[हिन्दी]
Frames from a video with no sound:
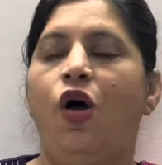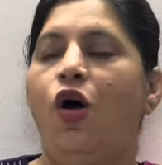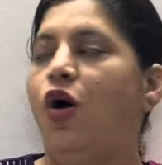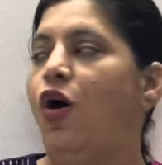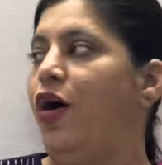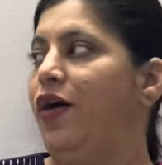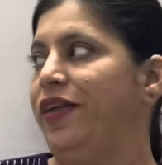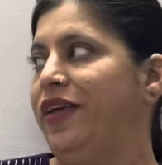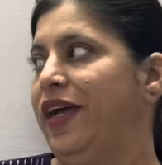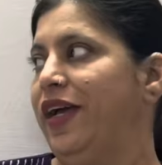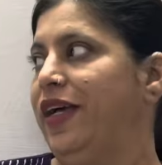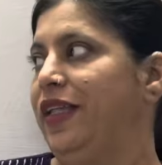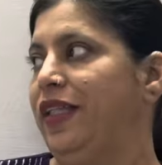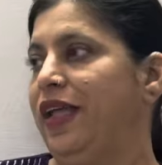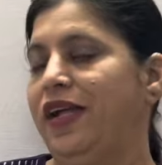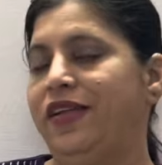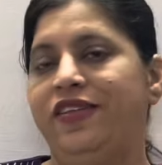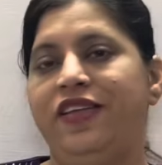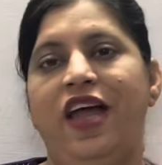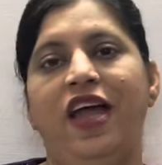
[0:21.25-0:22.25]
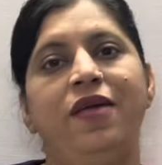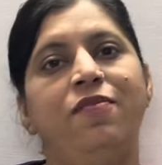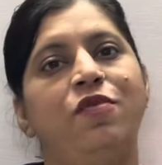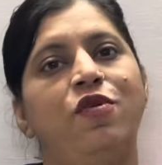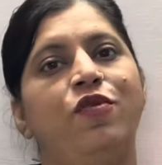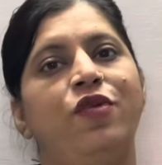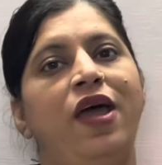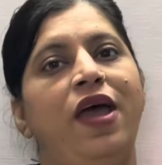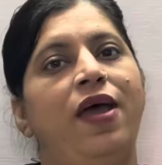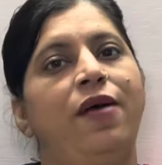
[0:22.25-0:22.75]
और क्या कहते हैं टाइम
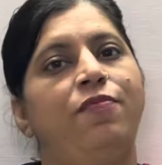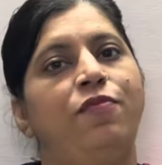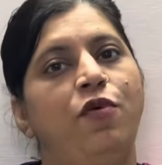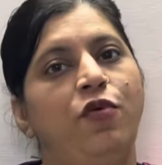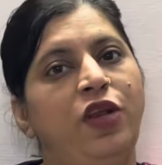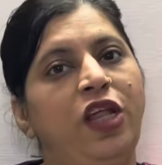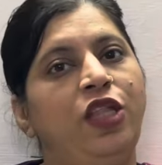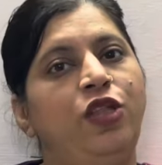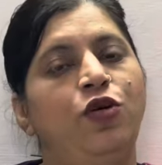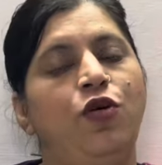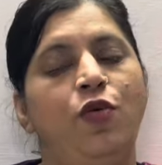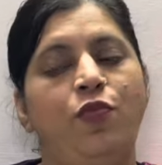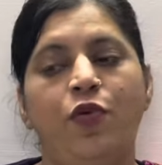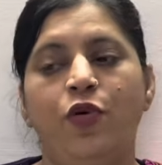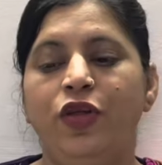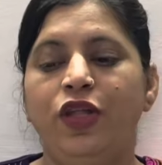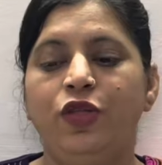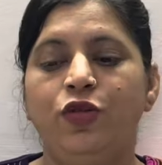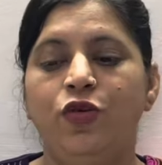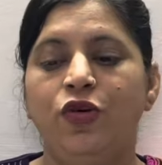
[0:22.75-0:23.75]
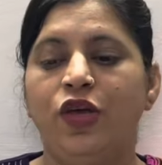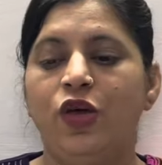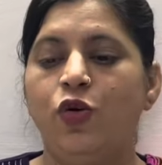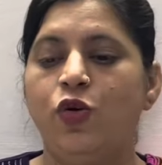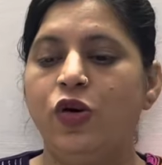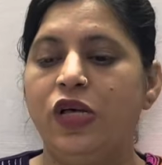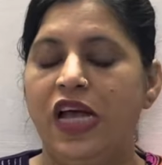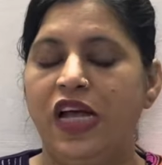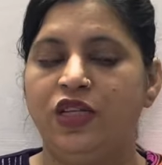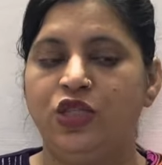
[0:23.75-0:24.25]
हो रहा है पौने दो पौने दो के
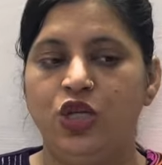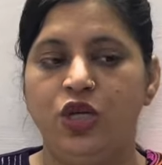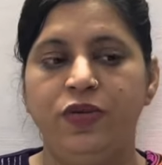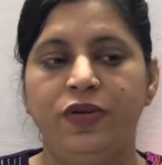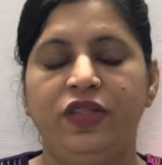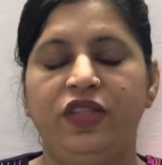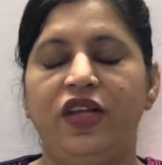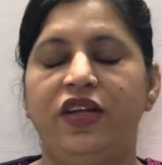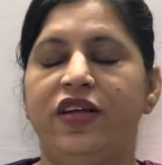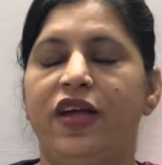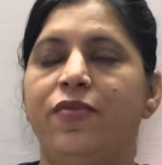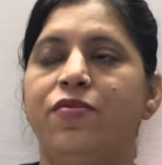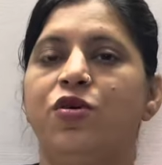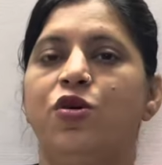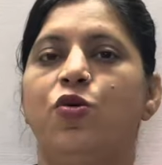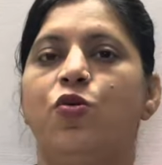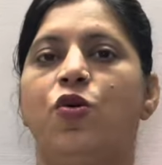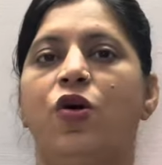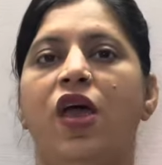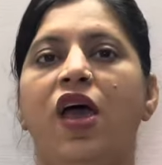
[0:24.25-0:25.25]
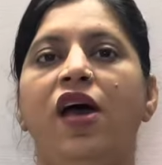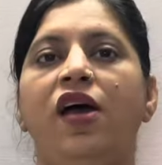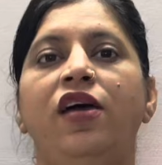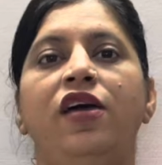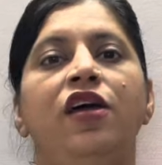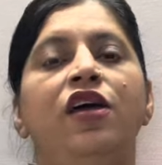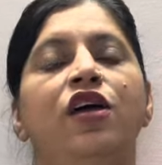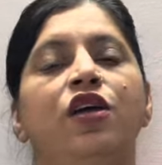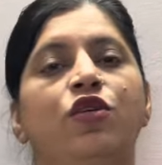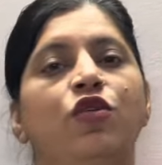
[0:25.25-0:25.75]
वो एक्चुअली इतना टाइम क्यों हो गया
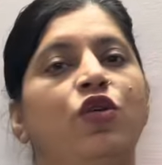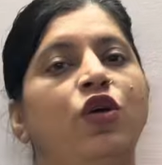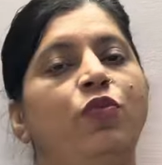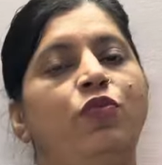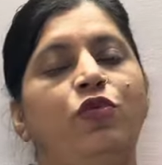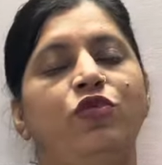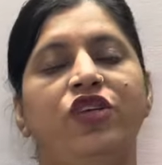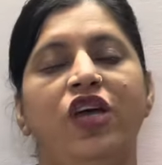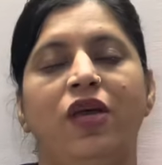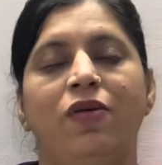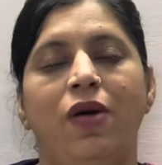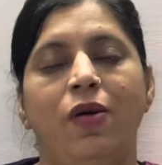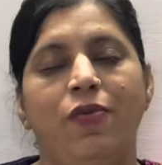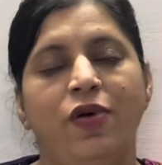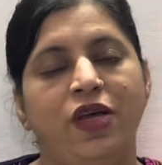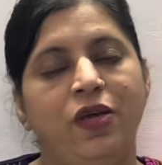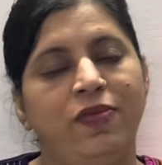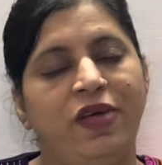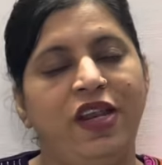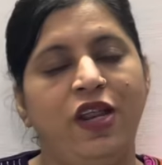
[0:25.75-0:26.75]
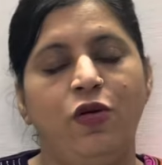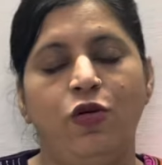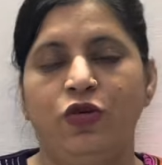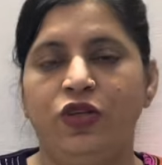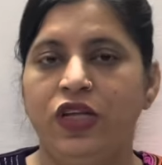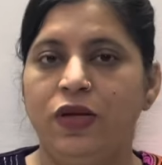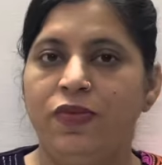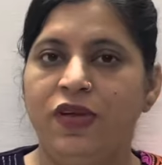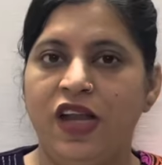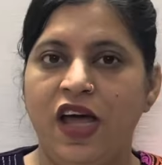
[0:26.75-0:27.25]
क्योंकि पूजा के पापा की मैंने
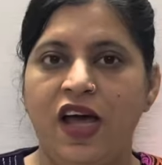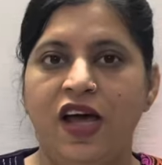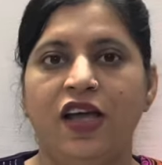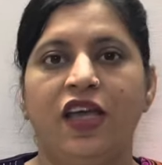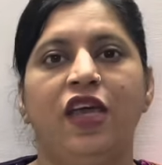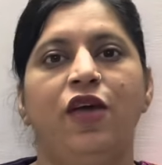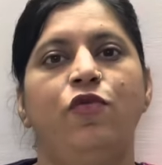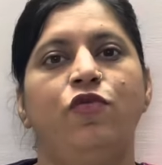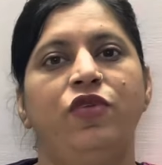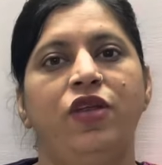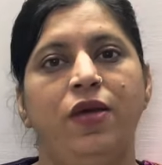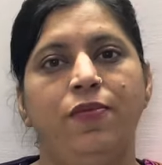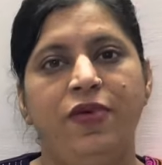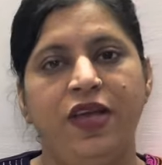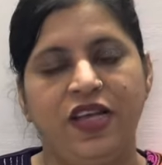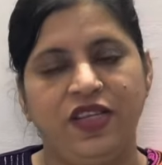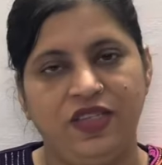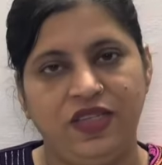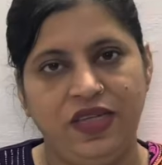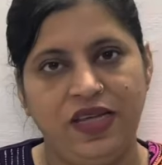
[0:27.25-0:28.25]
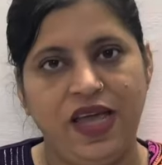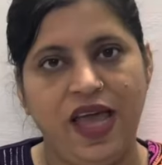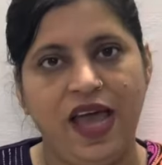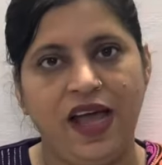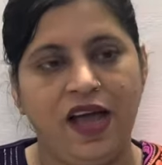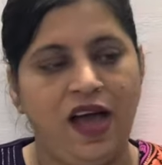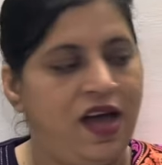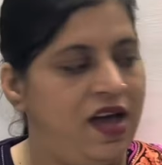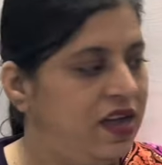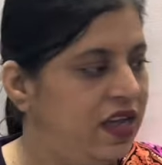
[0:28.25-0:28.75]
रोटी बना के उन्हें भेज दी है
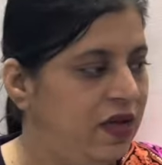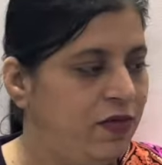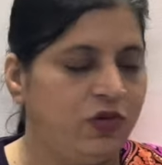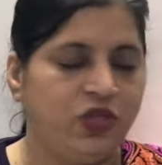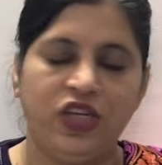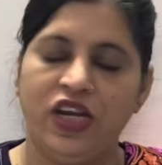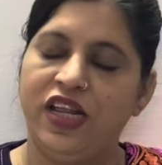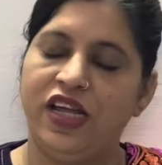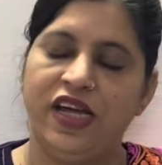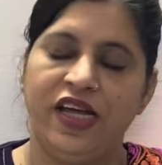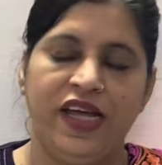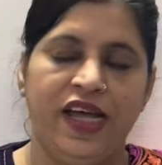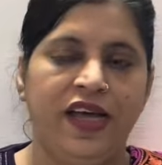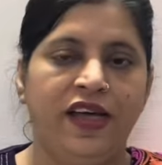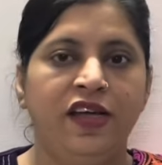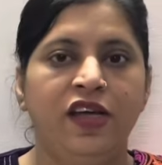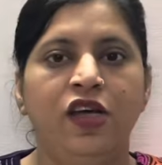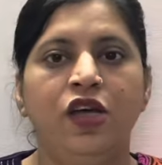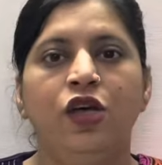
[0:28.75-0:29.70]
खा के वो चले गए हैं